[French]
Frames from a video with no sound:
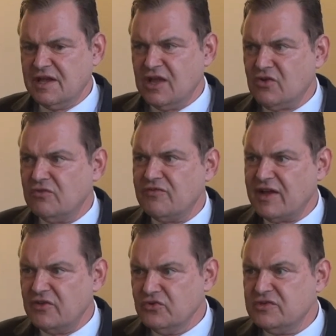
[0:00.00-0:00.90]
et qu'on
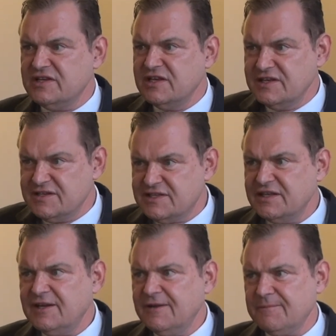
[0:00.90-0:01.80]
va
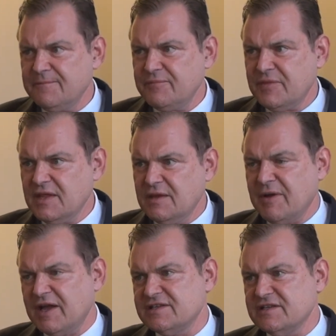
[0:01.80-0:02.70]
utiliser,
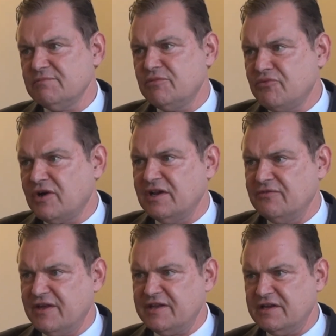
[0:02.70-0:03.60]
par exemple, pour aller
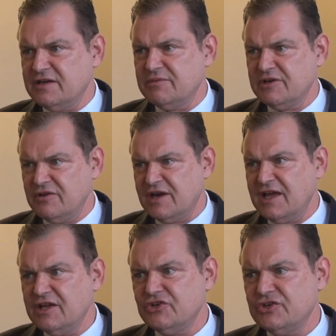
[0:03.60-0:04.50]
faire des
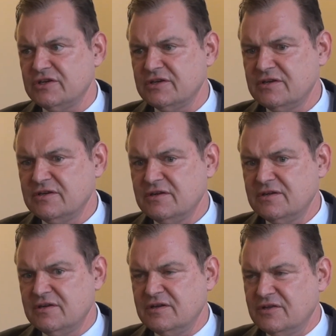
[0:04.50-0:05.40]
cambriolages.
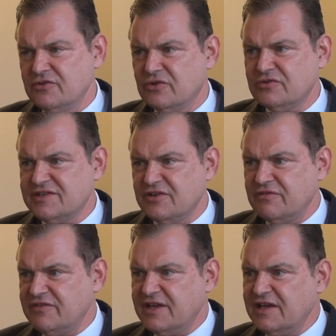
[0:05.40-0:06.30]
Donc ça
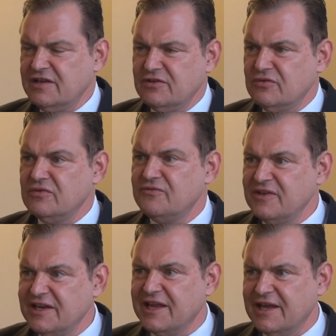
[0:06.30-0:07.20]
devient une
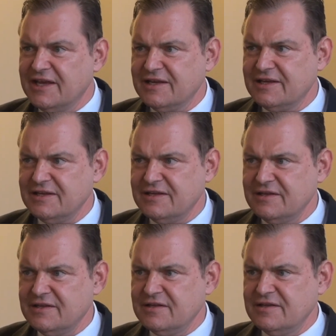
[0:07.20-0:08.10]
filière.
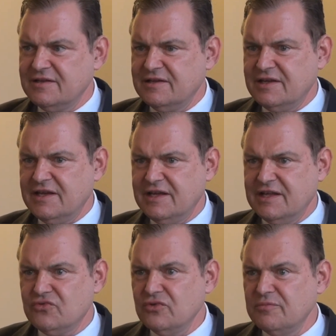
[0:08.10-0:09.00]

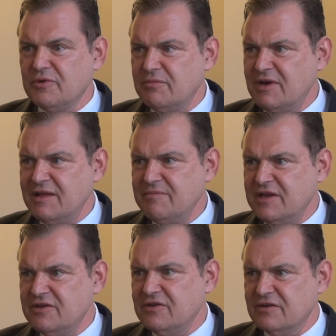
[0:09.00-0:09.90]
Et tout le problème
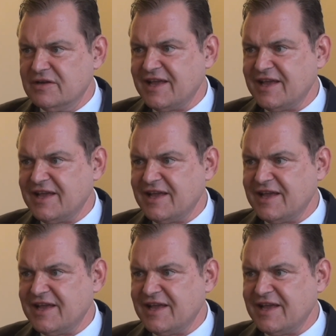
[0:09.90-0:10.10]
est de